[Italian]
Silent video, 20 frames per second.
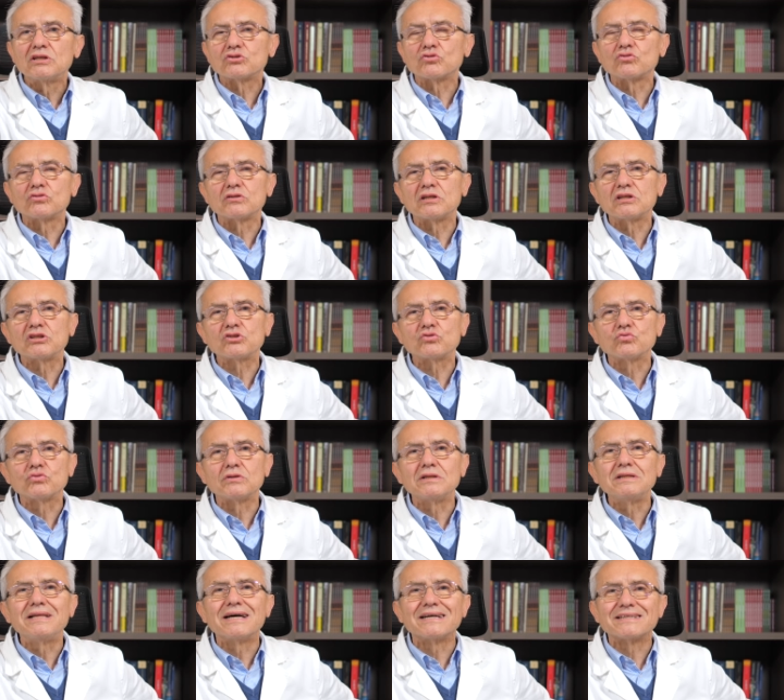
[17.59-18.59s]
sono
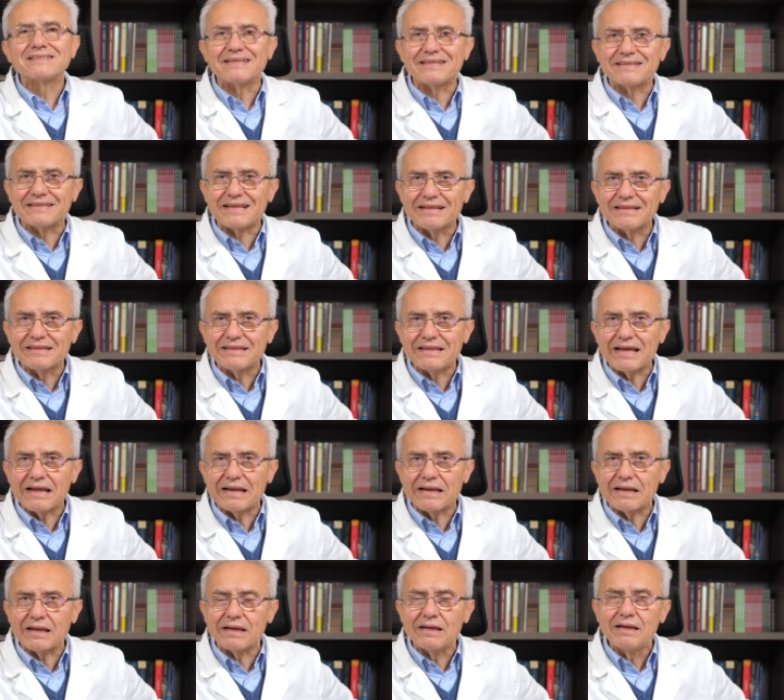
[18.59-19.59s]
tessuti da
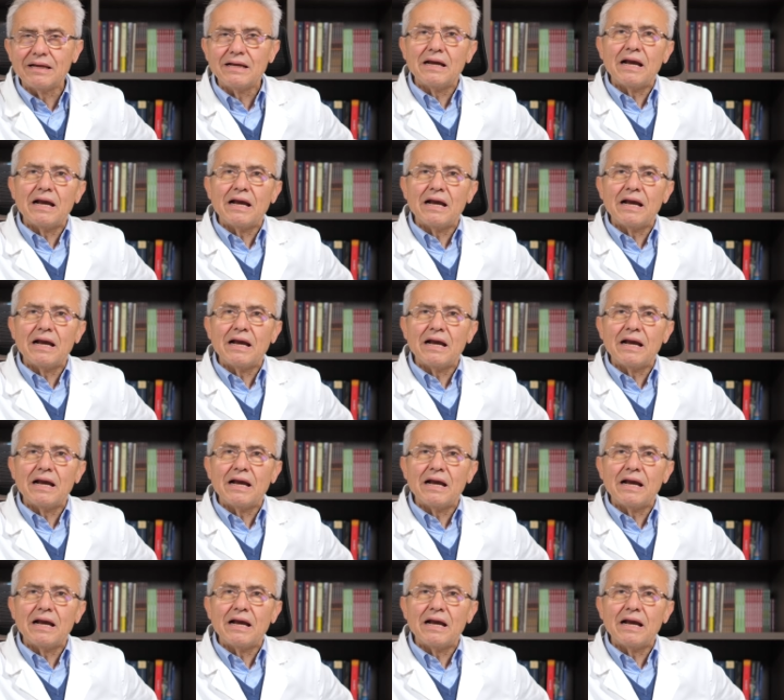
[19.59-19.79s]
settantenne.